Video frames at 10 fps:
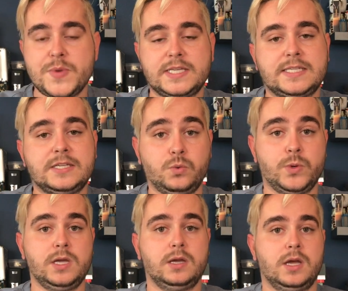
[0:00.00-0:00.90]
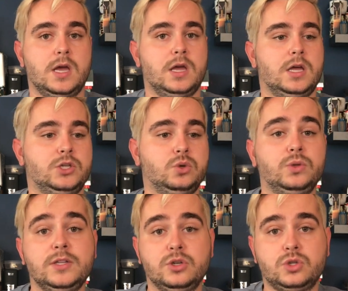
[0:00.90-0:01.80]
mais si oui,
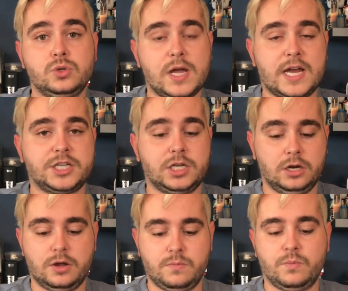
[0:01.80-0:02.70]
sautez dessus, achetez-le.